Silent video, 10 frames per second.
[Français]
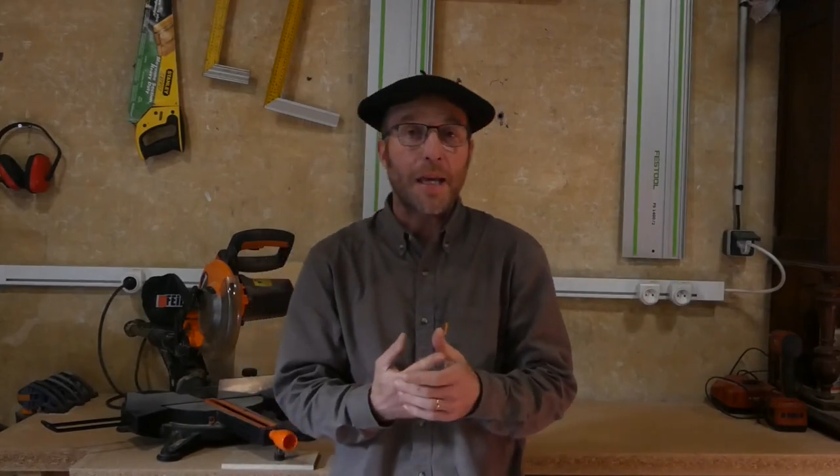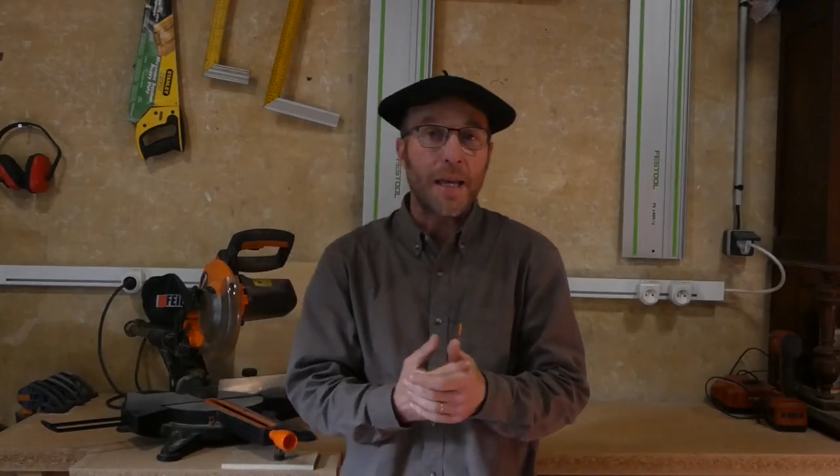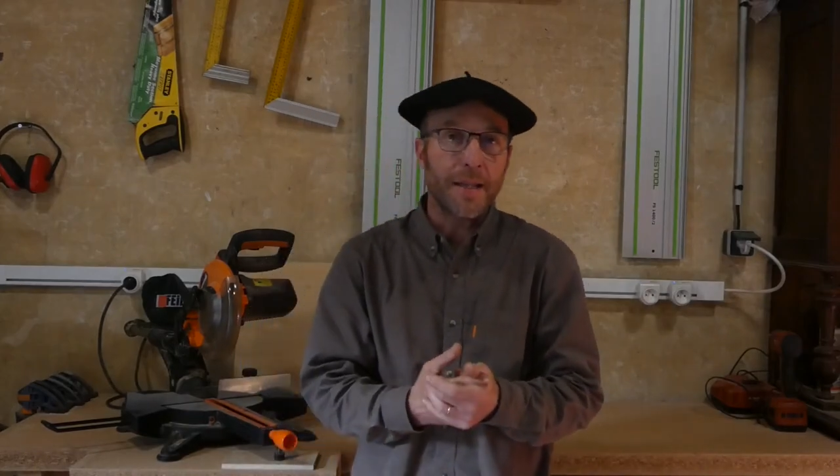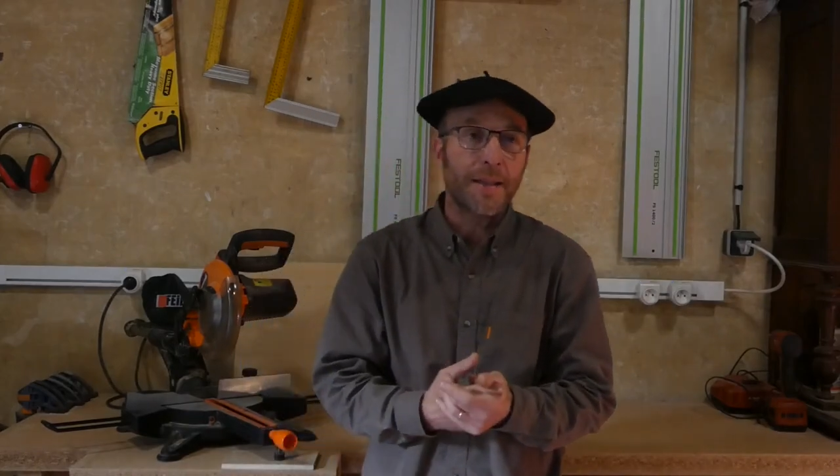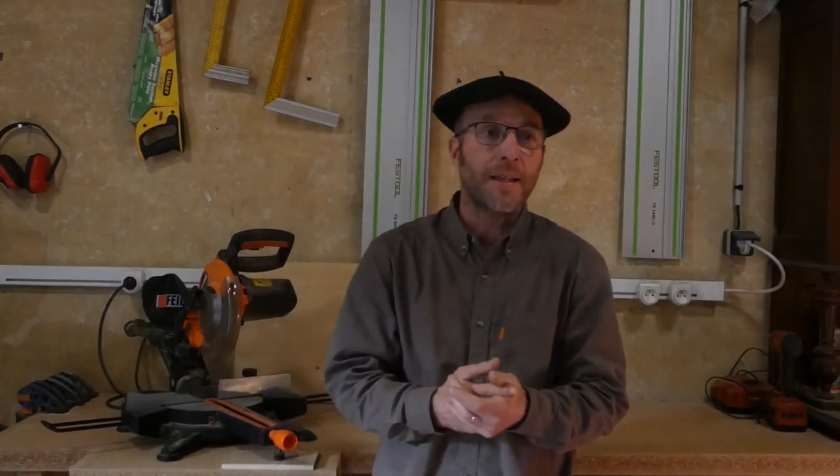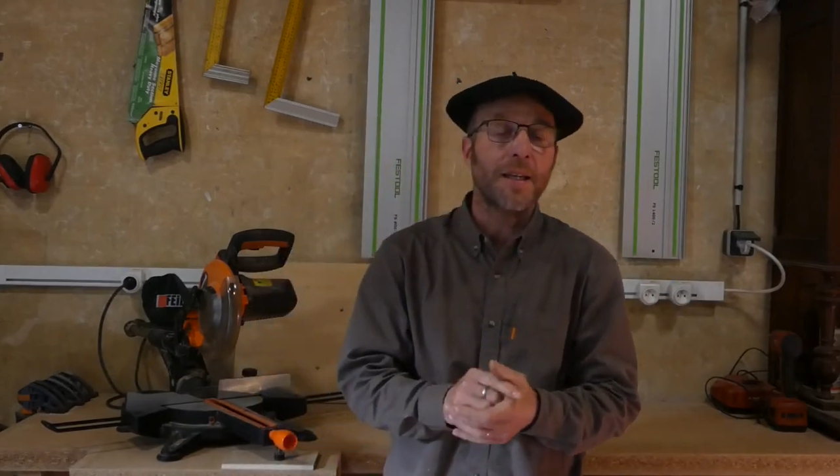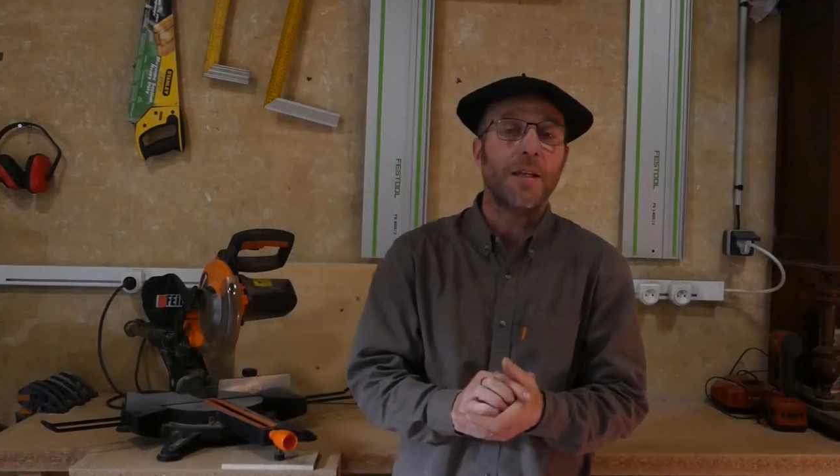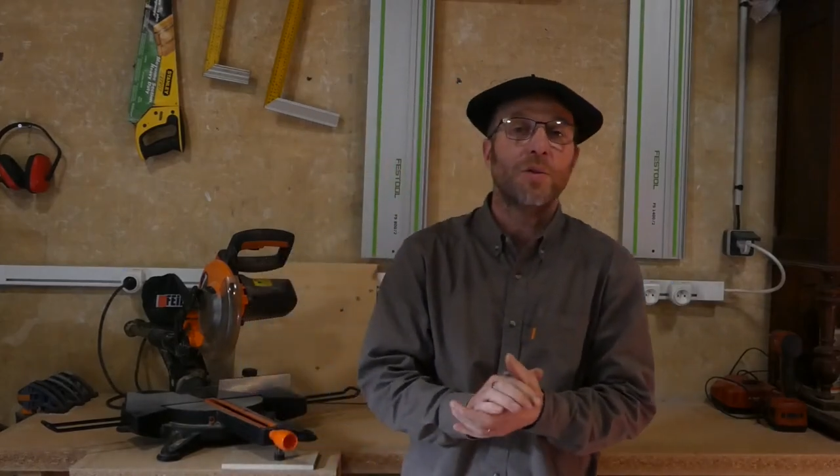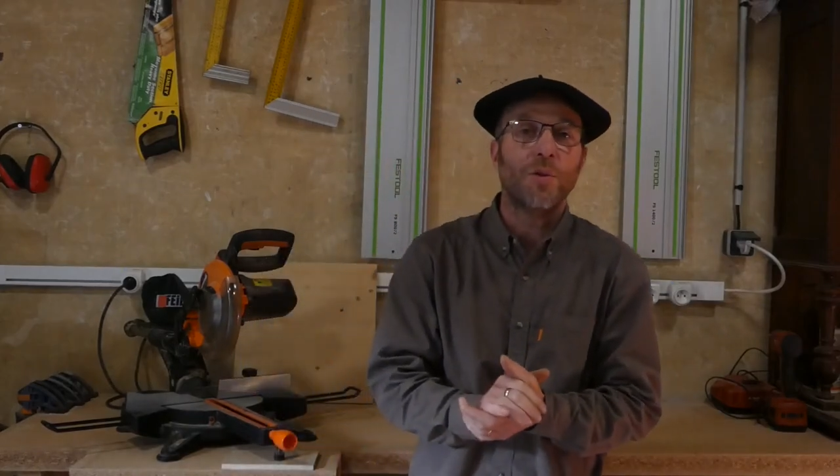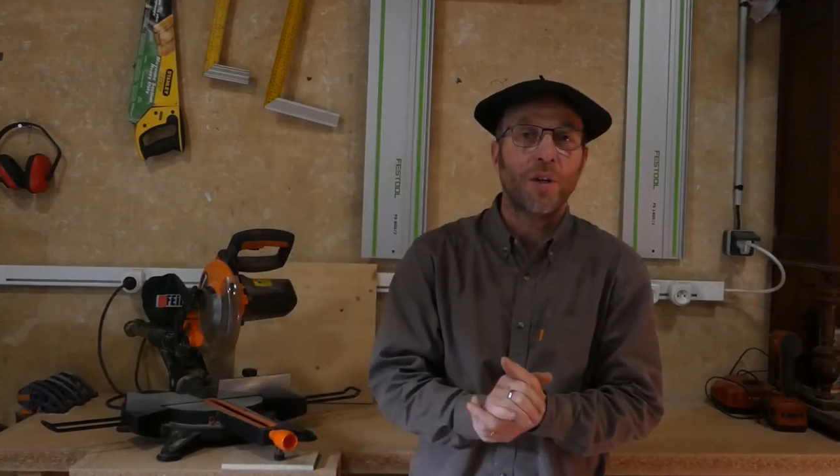
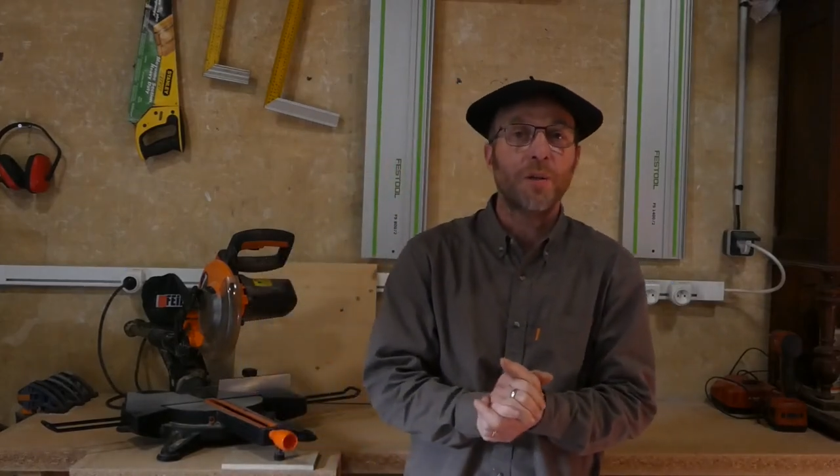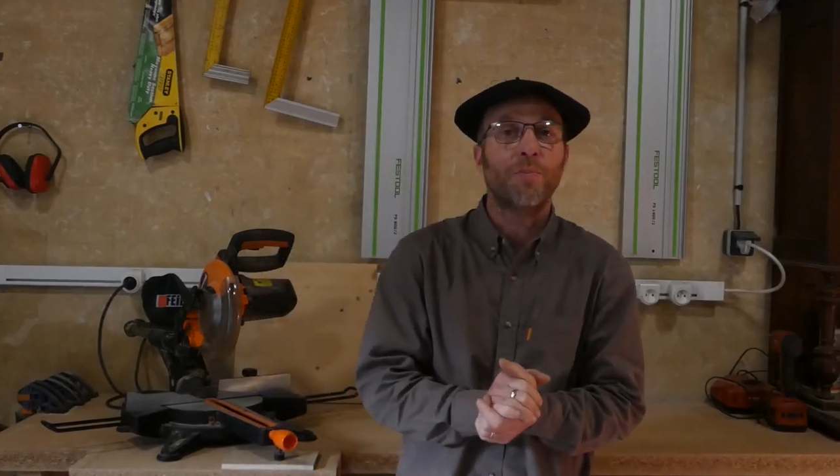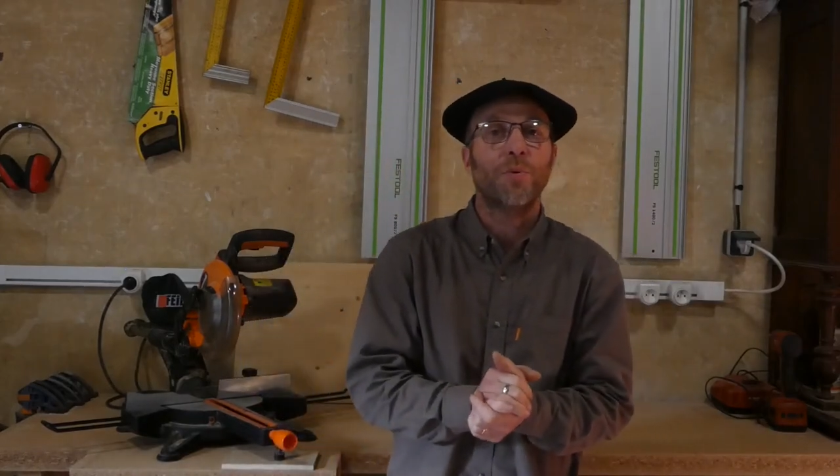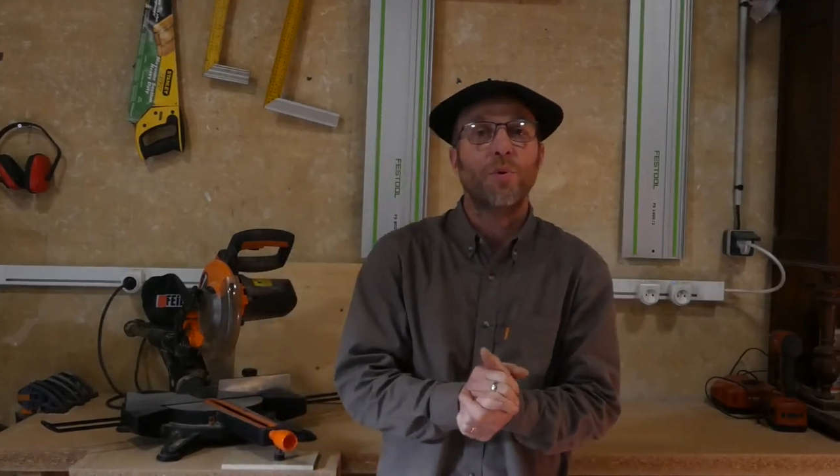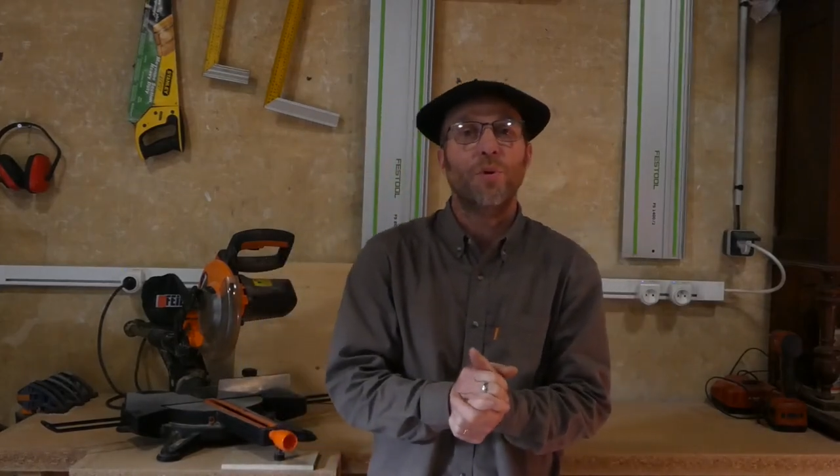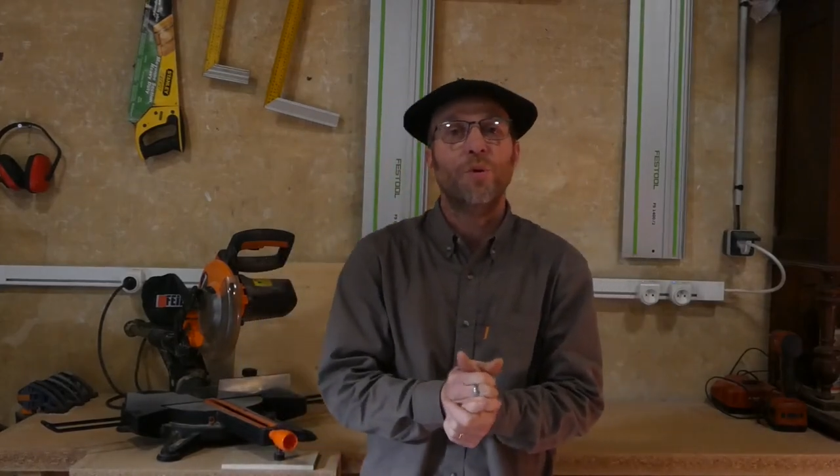essayer de répondre